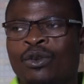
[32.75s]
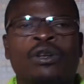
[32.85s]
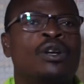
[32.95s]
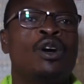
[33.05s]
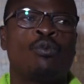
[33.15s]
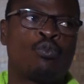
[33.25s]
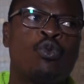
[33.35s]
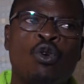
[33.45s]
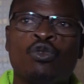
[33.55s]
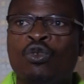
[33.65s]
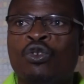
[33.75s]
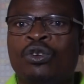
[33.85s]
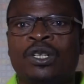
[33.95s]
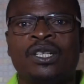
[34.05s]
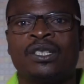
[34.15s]
Donc, pour nous,
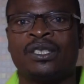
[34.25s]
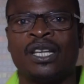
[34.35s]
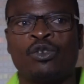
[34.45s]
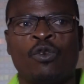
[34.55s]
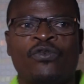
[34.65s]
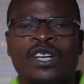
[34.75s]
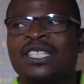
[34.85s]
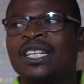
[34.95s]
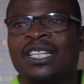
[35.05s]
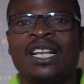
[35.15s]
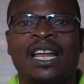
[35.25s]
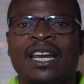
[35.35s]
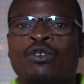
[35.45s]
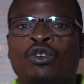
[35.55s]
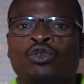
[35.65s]
c'est de faciliter la
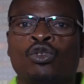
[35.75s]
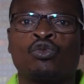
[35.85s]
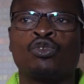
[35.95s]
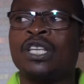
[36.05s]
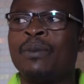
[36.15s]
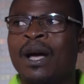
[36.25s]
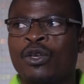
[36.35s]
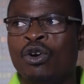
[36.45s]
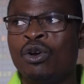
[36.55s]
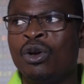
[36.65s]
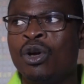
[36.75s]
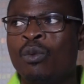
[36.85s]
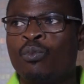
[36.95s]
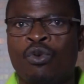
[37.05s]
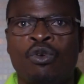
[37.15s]
rencontre de tous ces maillons
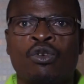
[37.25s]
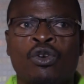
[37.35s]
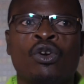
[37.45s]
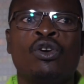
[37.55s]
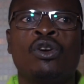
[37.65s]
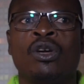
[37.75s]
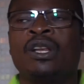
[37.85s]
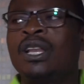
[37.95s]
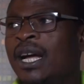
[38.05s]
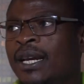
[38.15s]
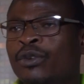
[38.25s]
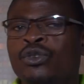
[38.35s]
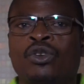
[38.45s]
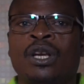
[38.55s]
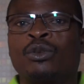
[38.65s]
pour que
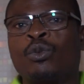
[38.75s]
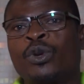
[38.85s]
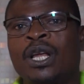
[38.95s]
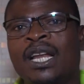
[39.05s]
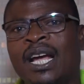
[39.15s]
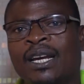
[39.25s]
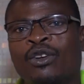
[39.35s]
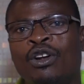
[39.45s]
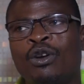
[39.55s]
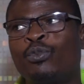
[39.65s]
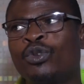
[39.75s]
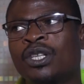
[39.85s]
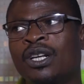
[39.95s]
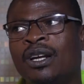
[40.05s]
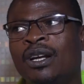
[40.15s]
l'agriculture, l'entrepreneuriat agricole
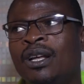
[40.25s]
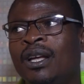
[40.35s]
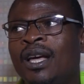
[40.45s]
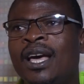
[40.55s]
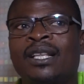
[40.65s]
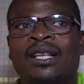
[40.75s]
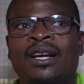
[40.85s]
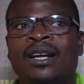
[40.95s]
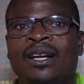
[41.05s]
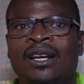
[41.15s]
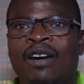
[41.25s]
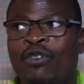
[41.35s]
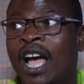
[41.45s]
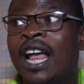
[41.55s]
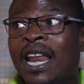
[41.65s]
puisse euh, être, euh,
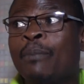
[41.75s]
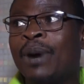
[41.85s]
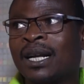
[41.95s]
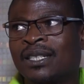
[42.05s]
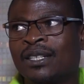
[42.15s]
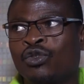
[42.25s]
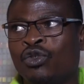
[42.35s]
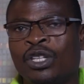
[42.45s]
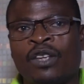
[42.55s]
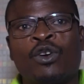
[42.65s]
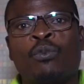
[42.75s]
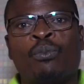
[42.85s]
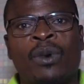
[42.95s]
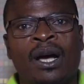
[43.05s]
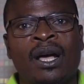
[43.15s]
avoir un impact sur le
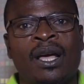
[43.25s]
développement